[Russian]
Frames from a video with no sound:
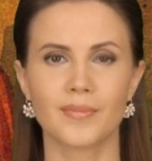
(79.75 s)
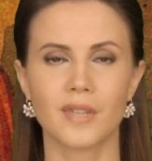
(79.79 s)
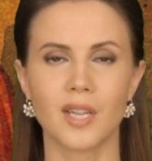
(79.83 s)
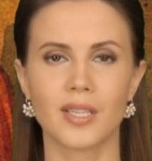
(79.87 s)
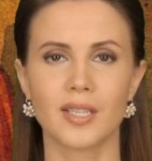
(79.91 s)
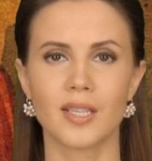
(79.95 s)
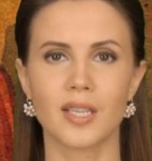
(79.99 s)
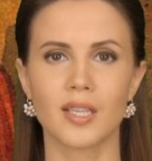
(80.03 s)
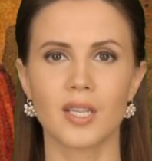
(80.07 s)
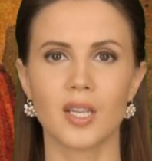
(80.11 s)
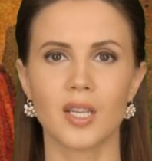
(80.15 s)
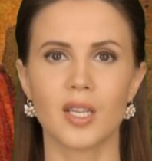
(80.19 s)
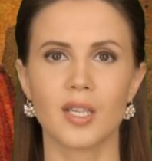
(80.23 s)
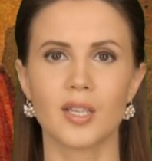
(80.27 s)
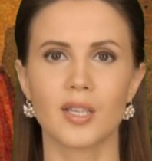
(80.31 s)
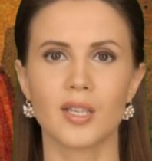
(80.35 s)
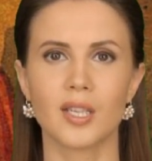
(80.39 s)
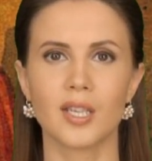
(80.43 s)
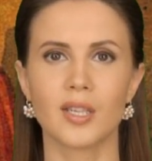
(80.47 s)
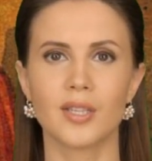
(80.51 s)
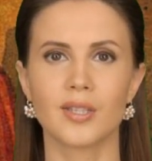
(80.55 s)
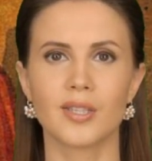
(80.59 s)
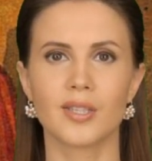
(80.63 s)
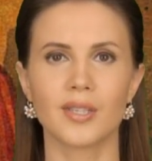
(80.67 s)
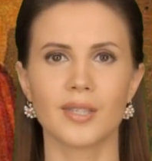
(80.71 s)
Одет он в
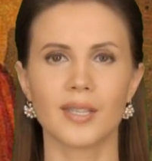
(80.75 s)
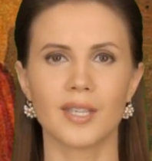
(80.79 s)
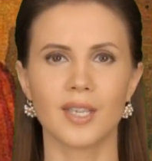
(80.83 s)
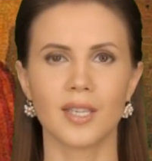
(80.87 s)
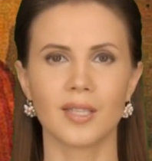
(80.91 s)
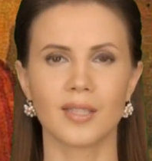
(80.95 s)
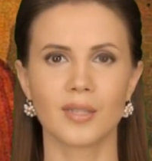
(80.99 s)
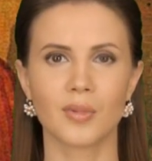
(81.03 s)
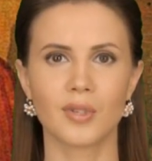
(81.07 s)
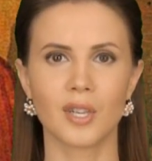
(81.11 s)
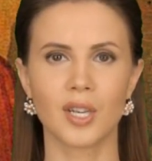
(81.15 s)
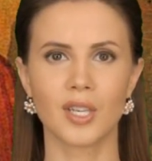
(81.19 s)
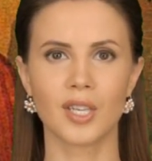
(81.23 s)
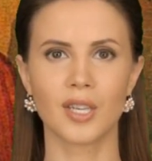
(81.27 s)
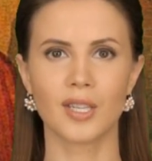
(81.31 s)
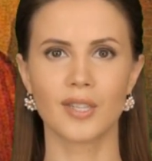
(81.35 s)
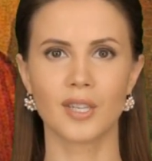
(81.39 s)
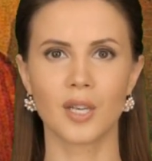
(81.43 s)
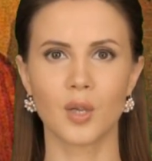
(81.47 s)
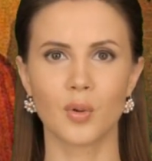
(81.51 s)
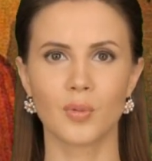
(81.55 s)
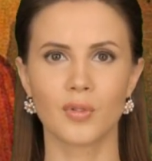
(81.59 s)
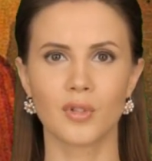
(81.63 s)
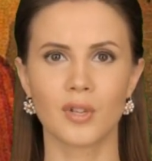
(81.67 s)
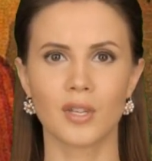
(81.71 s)
длинный светлый
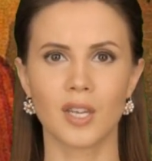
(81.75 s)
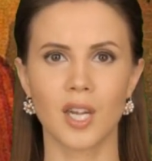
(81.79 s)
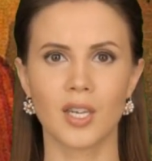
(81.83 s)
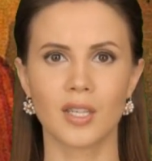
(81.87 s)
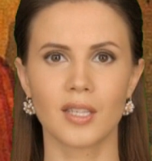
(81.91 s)
хитон,